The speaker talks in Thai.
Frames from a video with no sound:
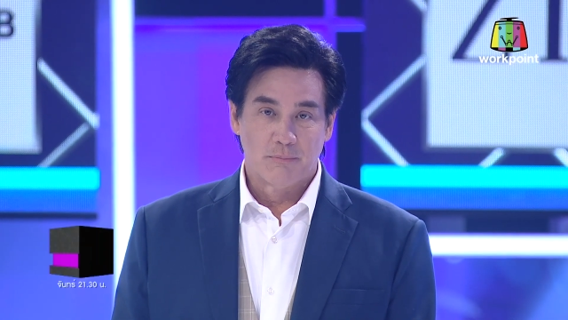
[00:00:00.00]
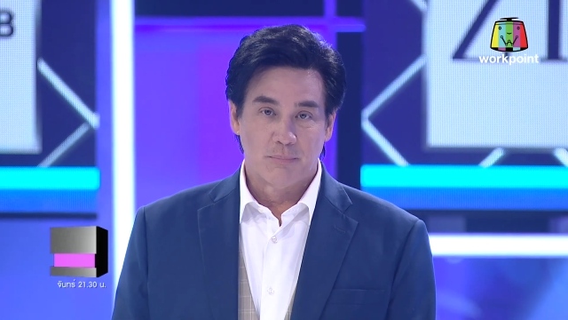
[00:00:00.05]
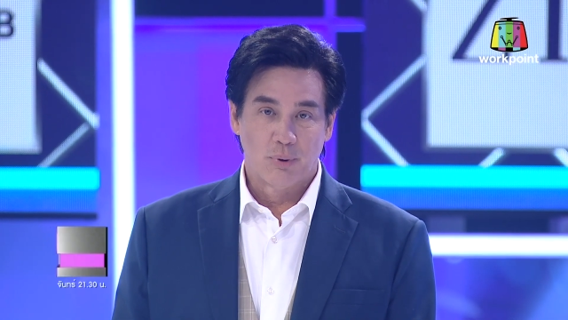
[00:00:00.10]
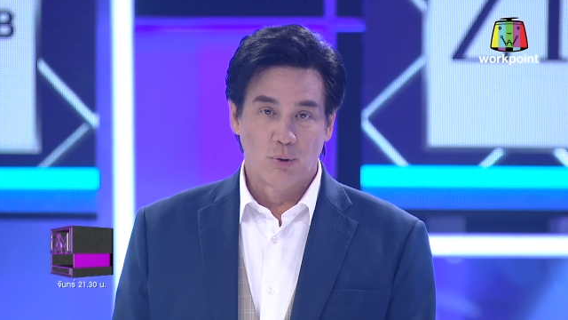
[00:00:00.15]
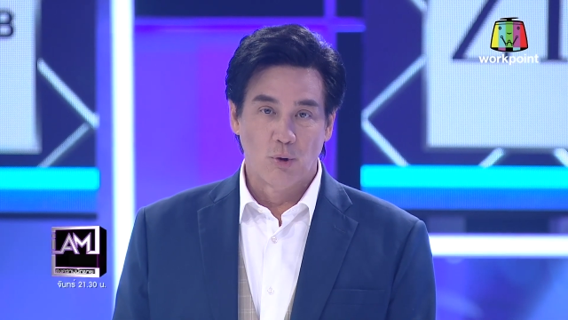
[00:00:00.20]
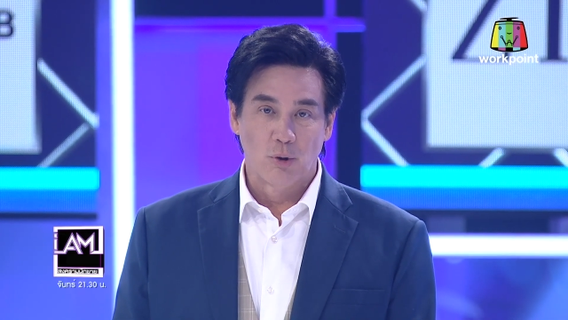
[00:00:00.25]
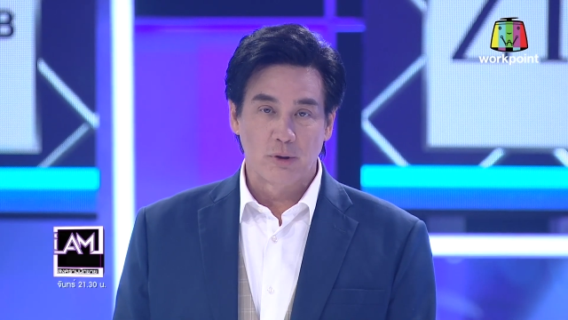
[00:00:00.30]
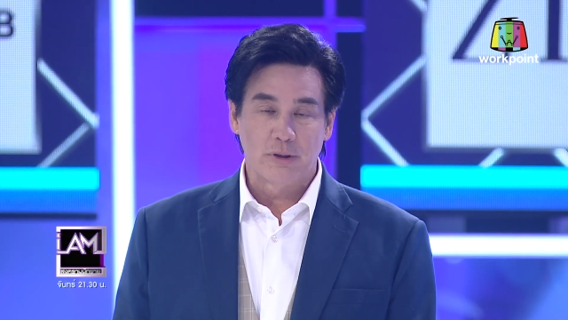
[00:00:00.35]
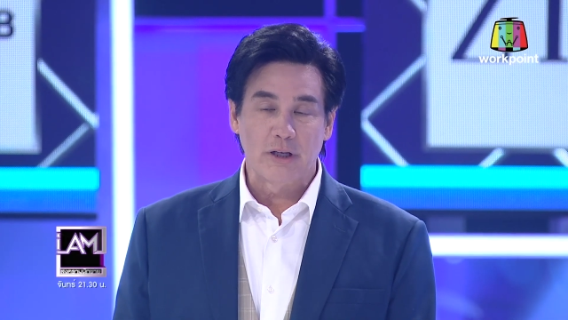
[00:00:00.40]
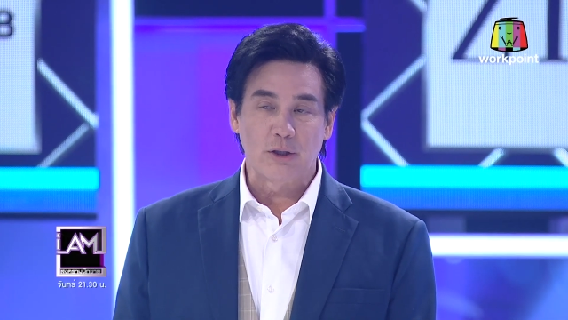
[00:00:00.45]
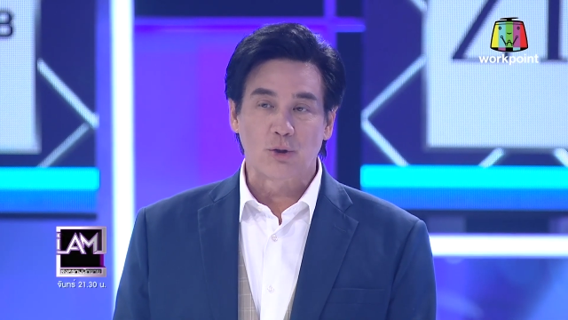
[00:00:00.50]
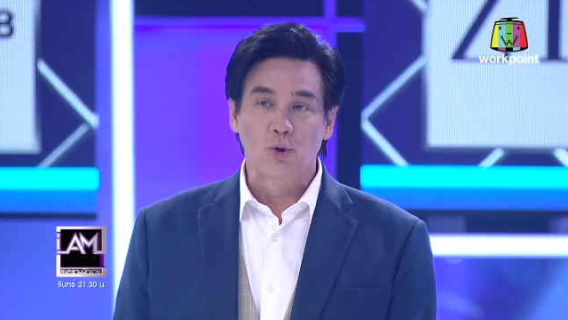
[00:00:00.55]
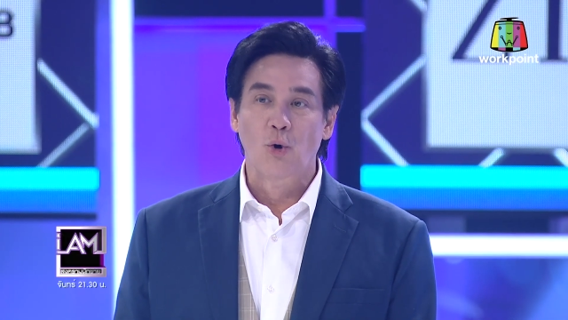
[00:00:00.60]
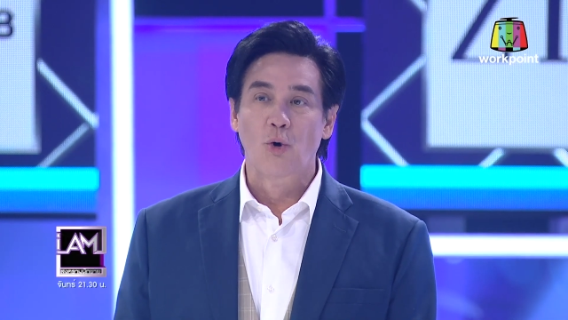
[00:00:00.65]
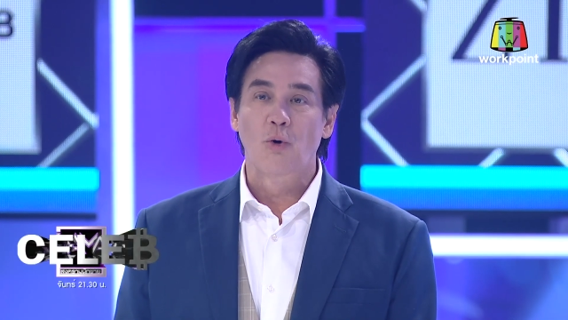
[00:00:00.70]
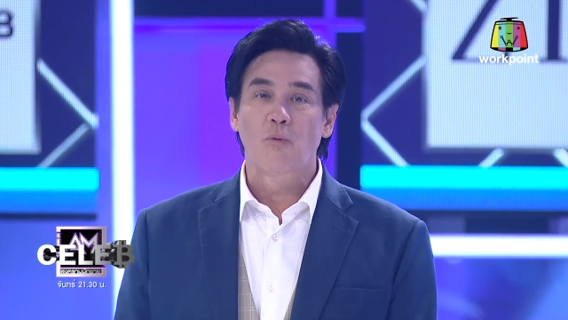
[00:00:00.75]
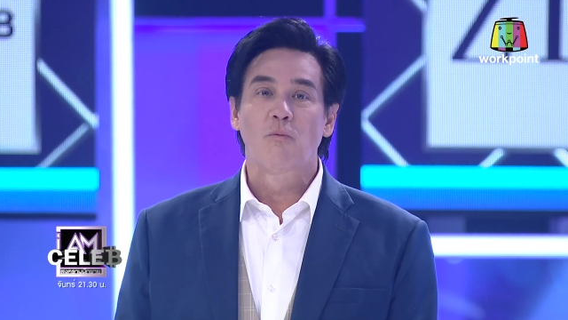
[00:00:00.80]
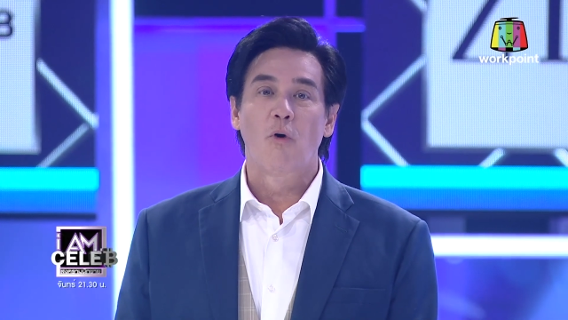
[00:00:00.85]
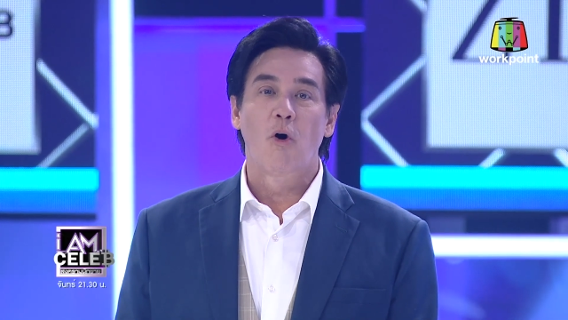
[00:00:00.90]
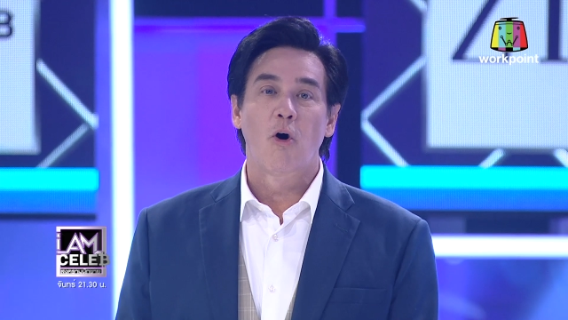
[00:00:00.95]
ผู้ที่ถู
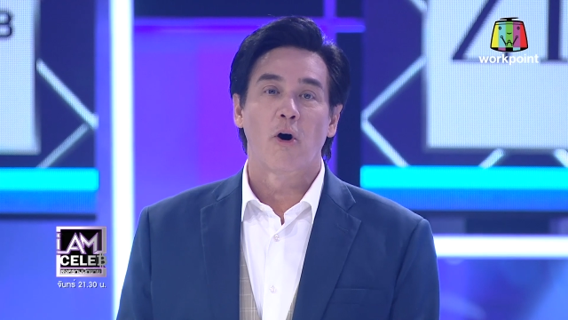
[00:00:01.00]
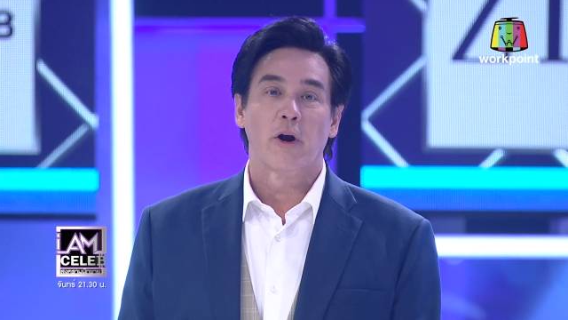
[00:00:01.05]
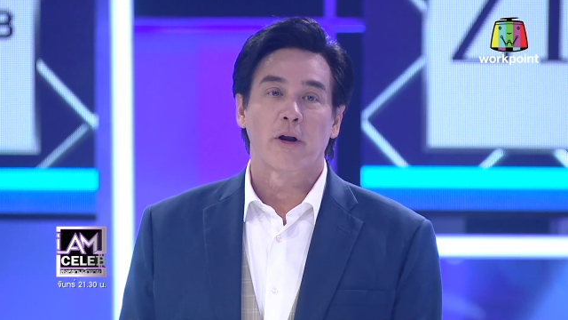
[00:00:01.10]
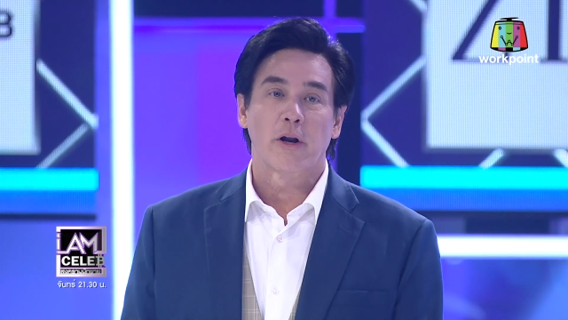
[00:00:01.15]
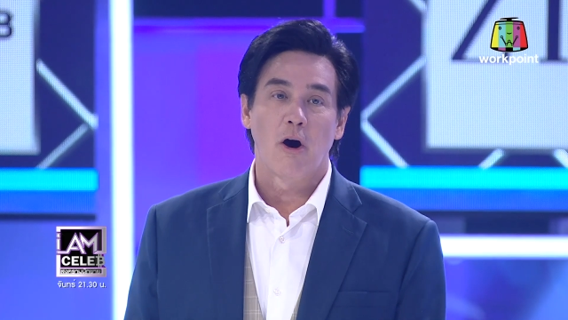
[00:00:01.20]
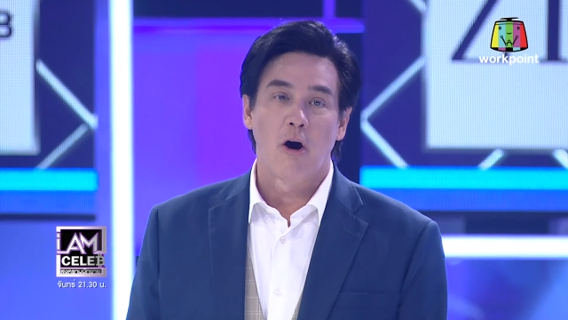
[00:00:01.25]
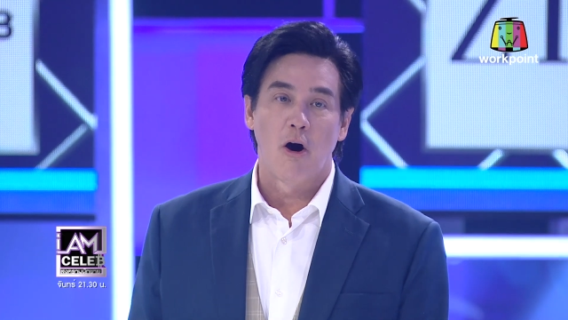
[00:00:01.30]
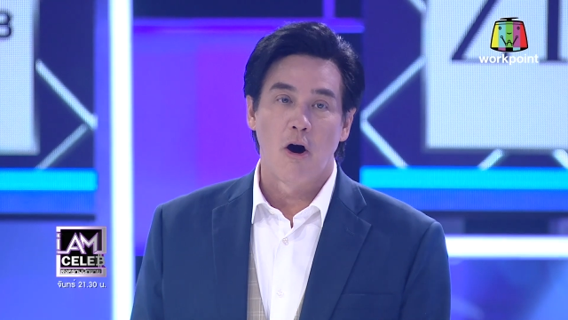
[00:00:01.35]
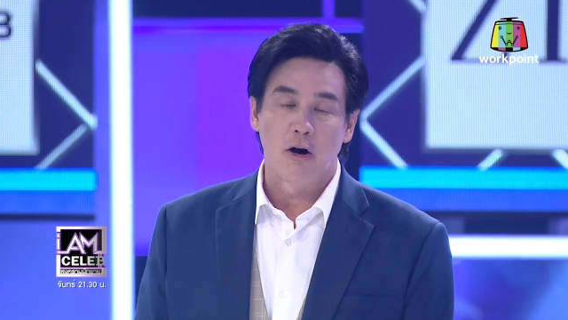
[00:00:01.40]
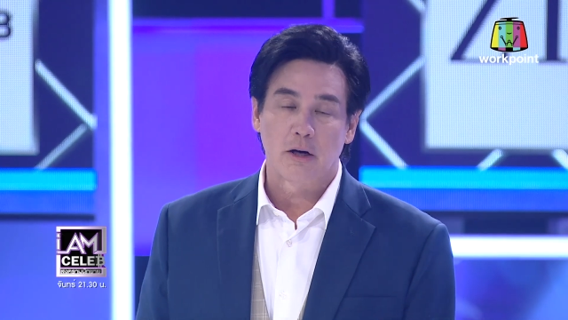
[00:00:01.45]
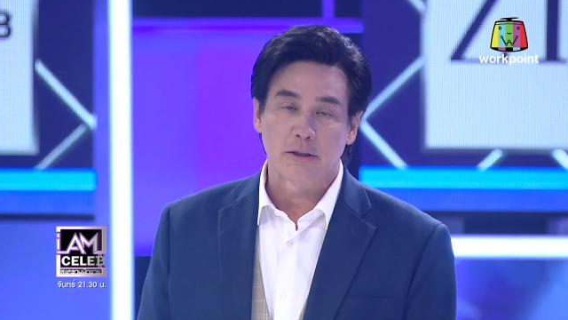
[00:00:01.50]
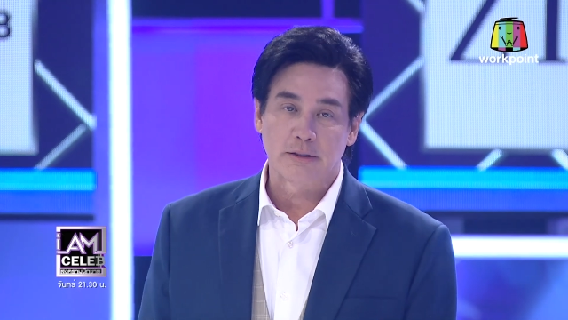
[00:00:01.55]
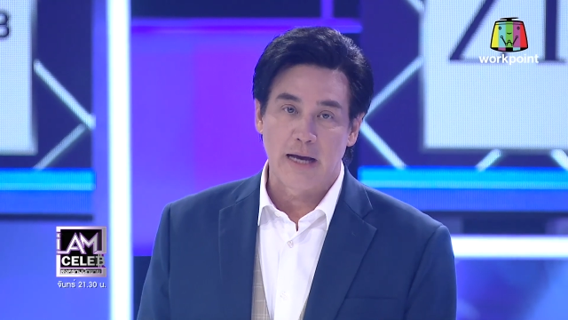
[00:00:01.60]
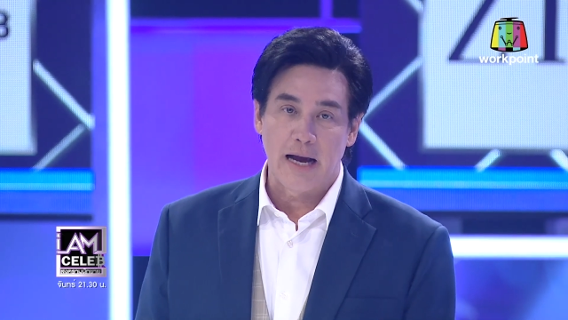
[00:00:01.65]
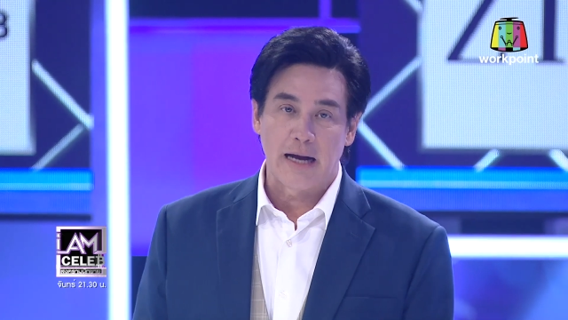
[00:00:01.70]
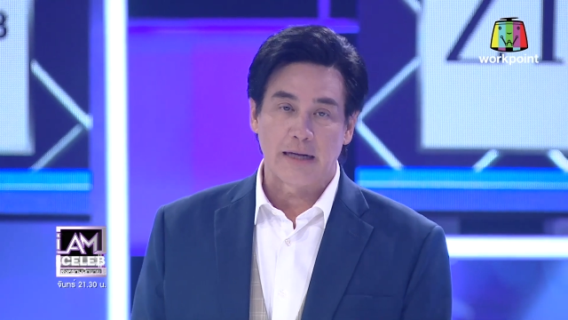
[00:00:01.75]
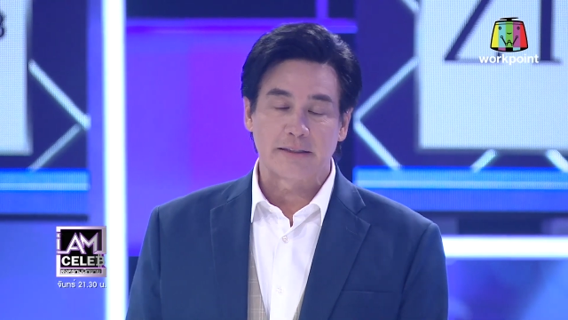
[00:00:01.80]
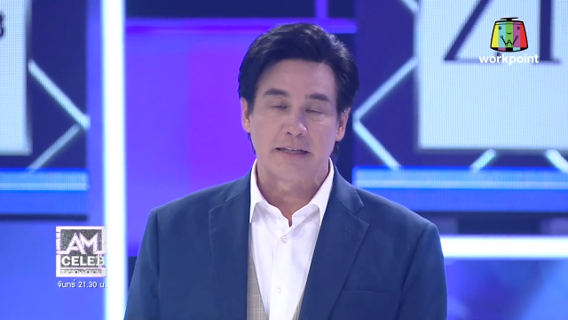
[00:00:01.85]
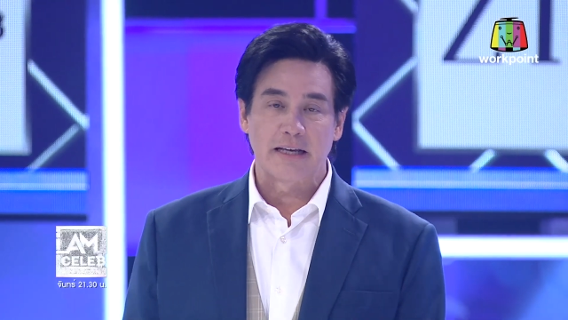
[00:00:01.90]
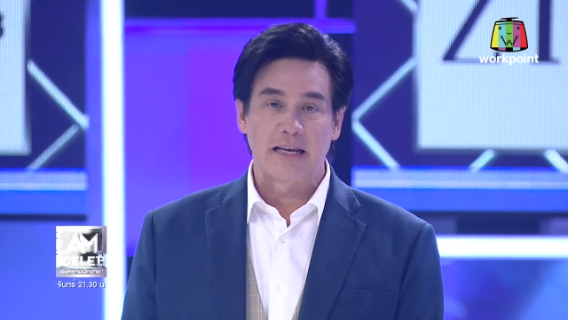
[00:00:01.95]
กโหวตออกจา
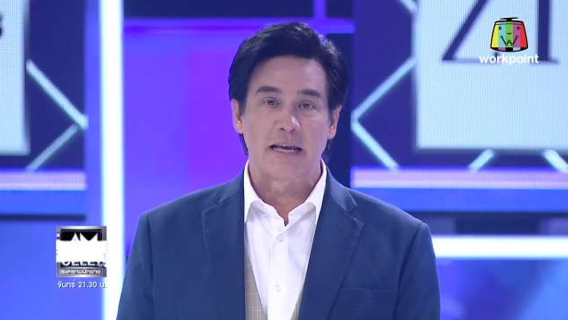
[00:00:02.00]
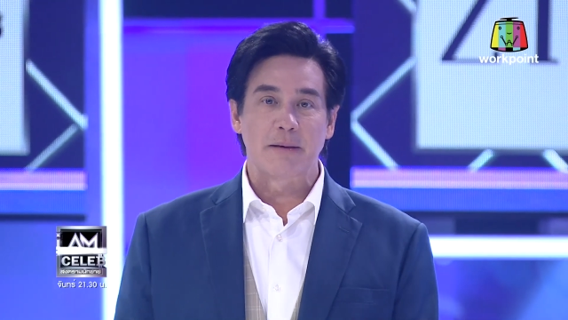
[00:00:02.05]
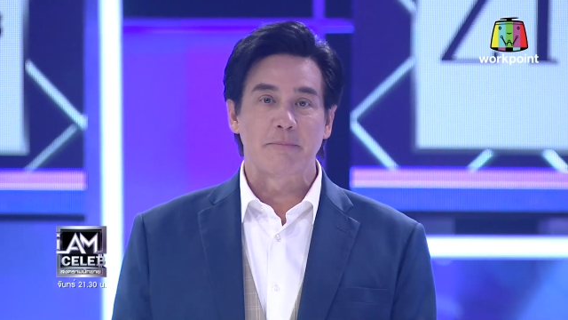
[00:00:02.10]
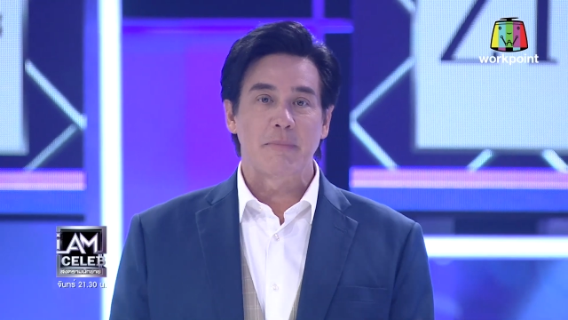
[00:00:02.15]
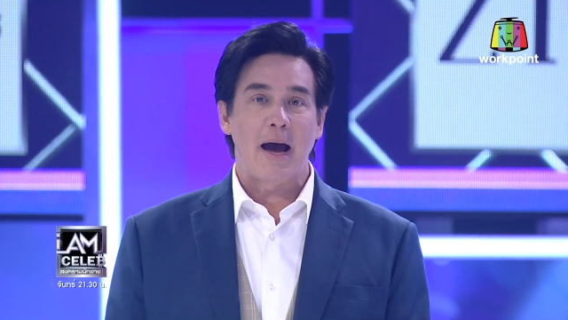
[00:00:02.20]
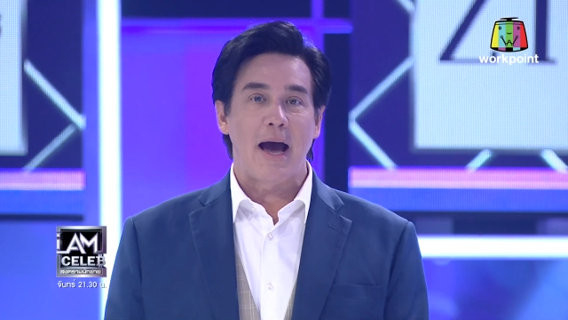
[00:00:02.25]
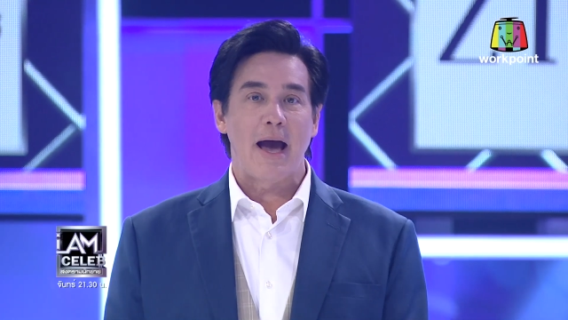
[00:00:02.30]
กทีม